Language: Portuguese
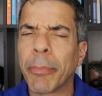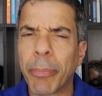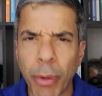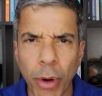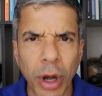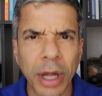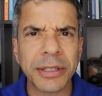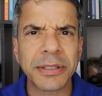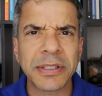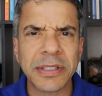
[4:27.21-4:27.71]

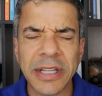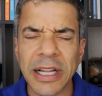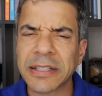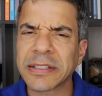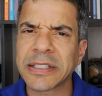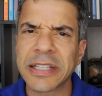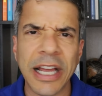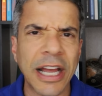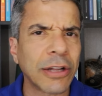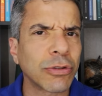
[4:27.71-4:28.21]
Pode estar
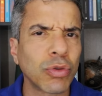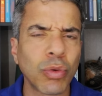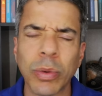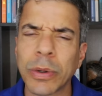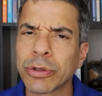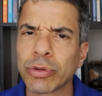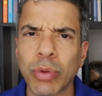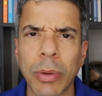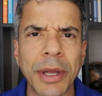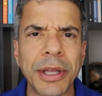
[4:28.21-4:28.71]
certo
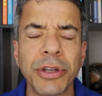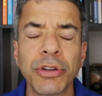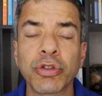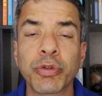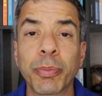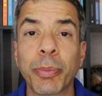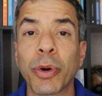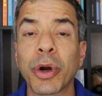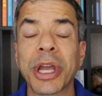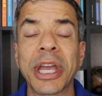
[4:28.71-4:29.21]
quanto a
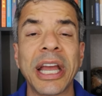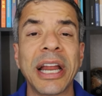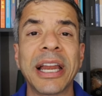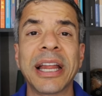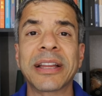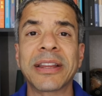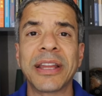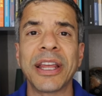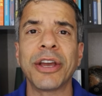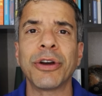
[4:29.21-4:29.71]
isso, porque
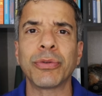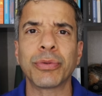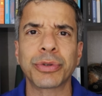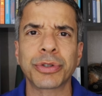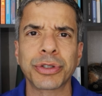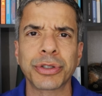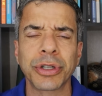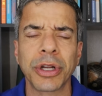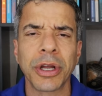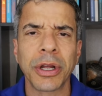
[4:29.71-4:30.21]
Ele é
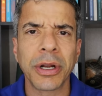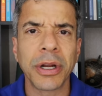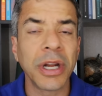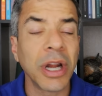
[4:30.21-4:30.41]
Deus,